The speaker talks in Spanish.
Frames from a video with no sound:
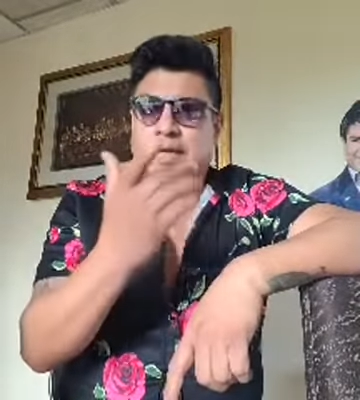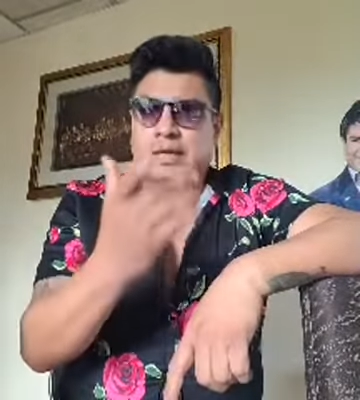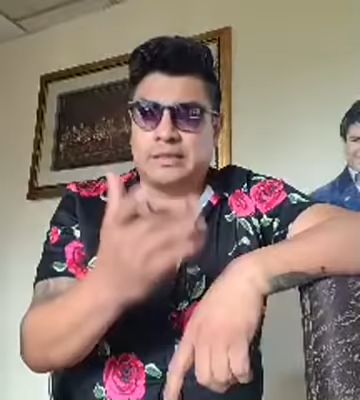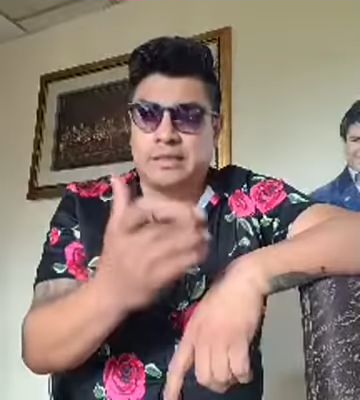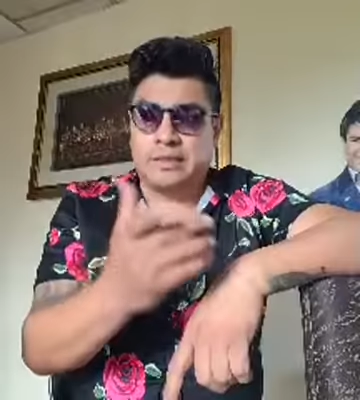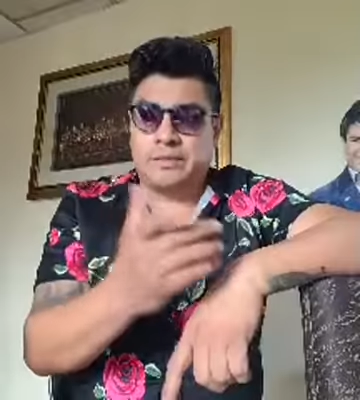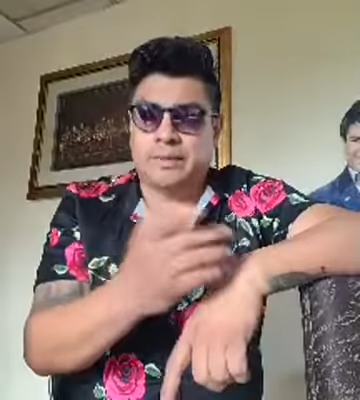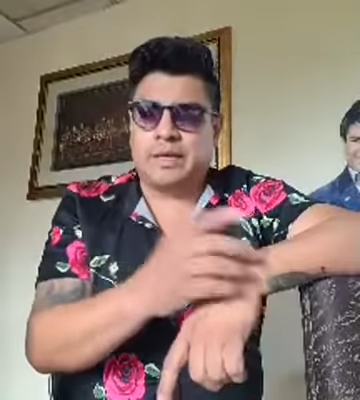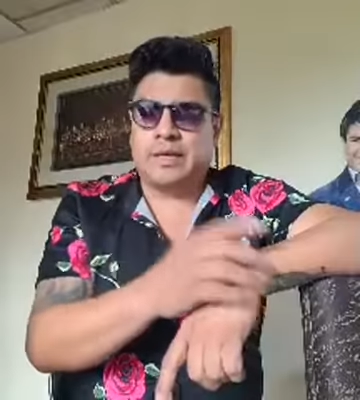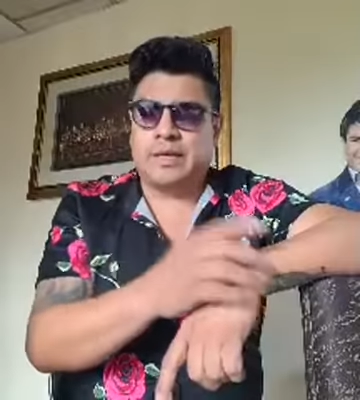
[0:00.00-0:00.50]
que
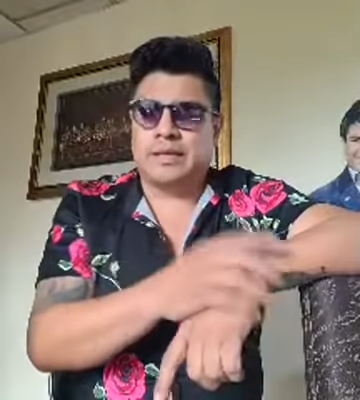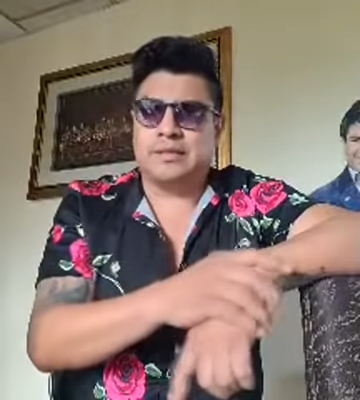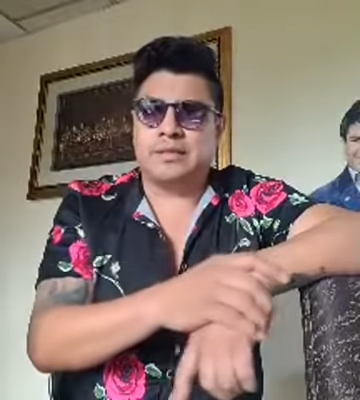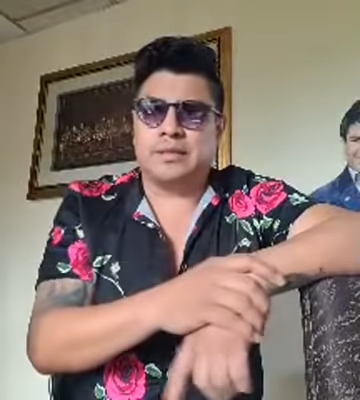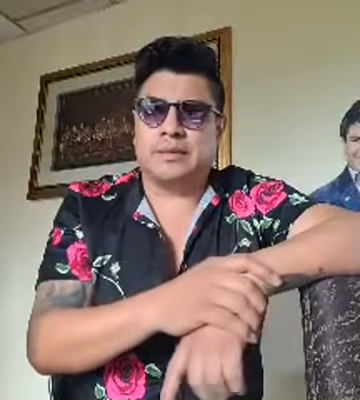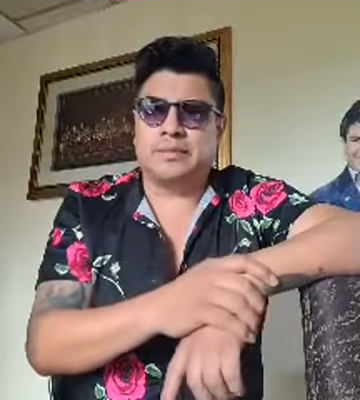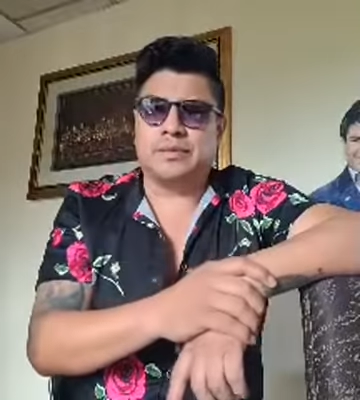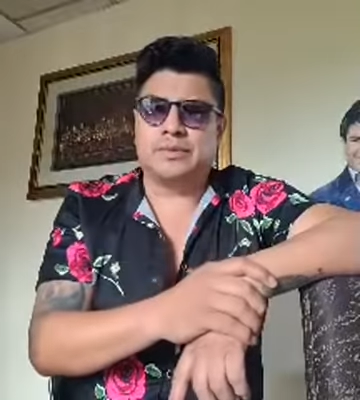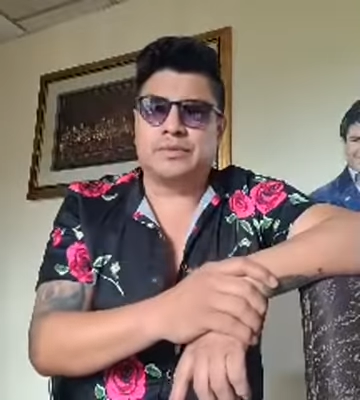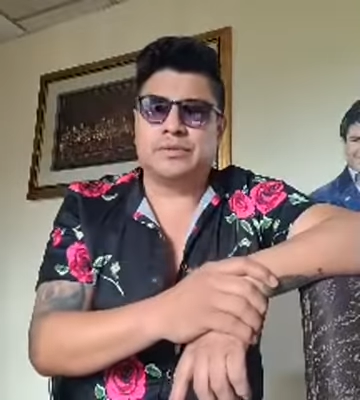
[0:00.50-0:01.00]
sepan que
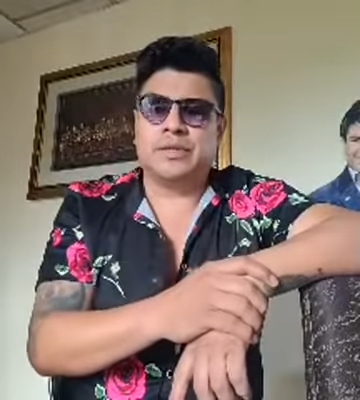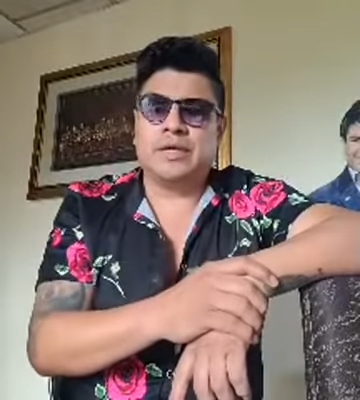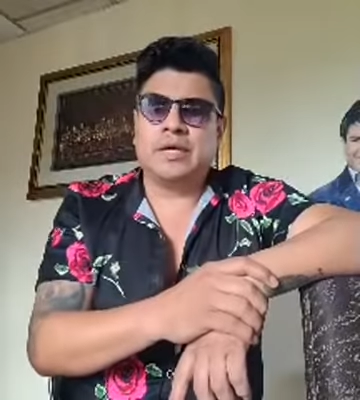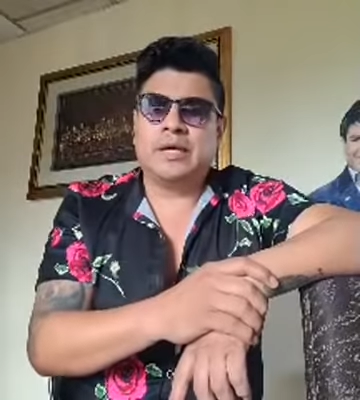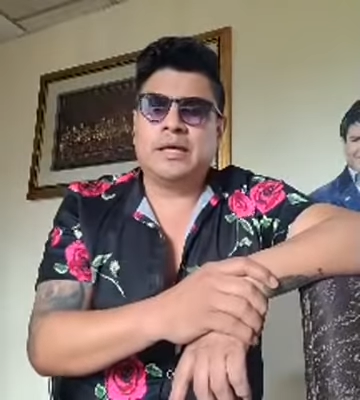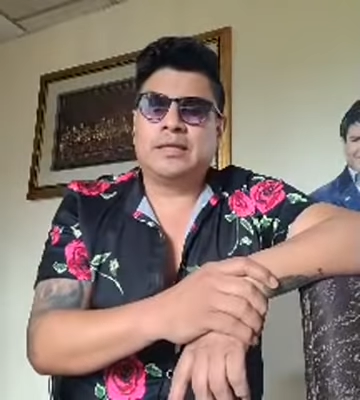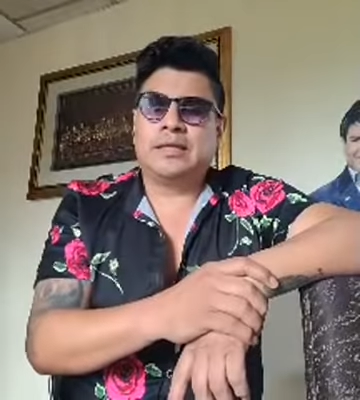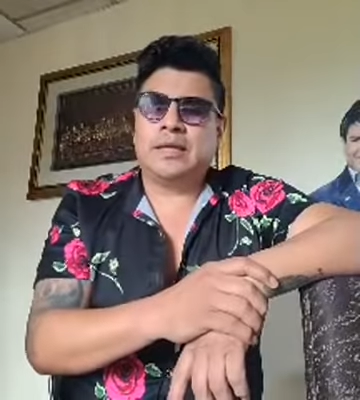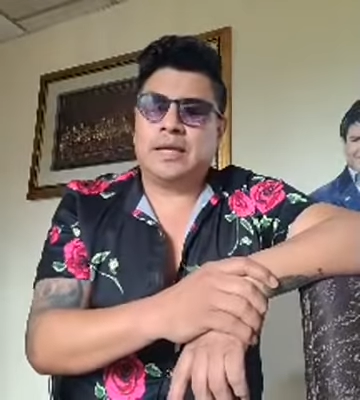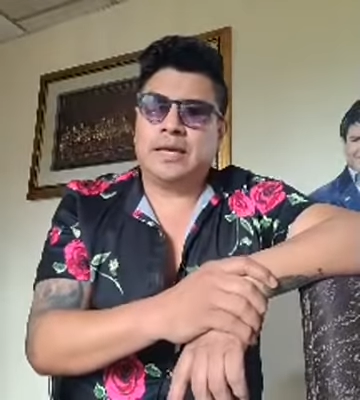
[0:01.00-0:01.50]
estamos
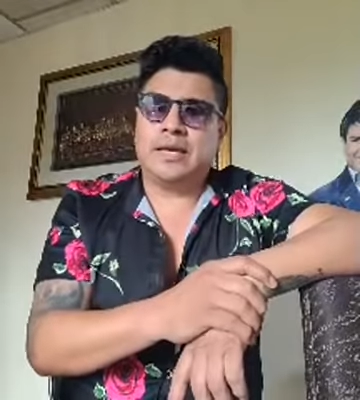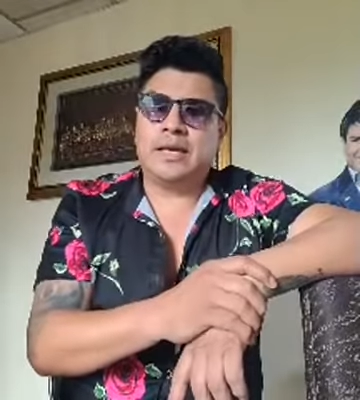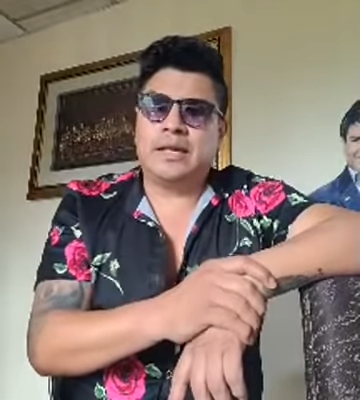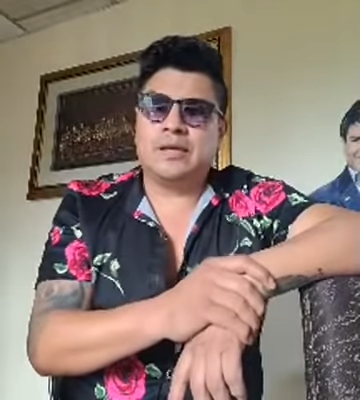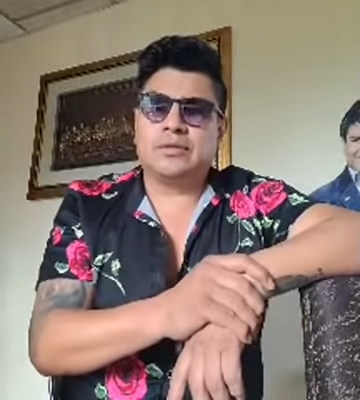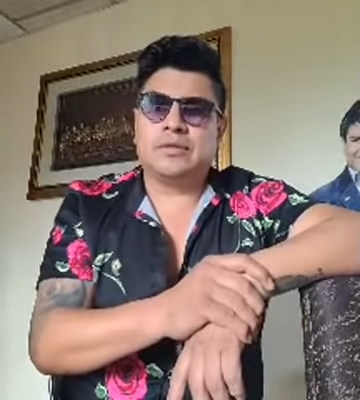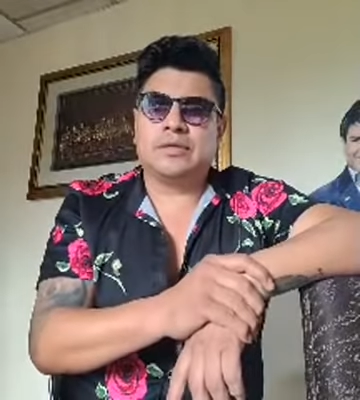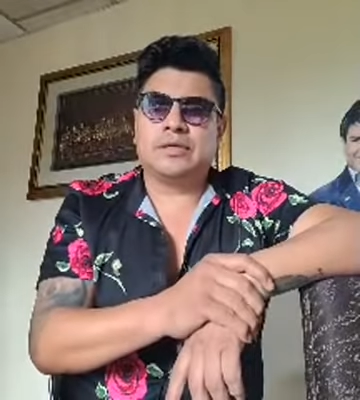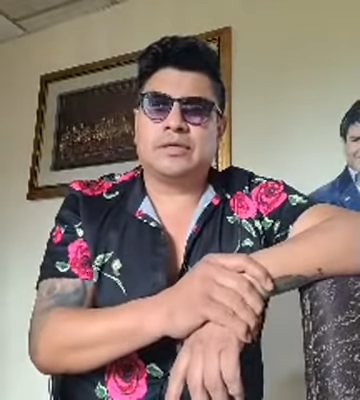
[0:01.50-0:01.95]
tranquilos,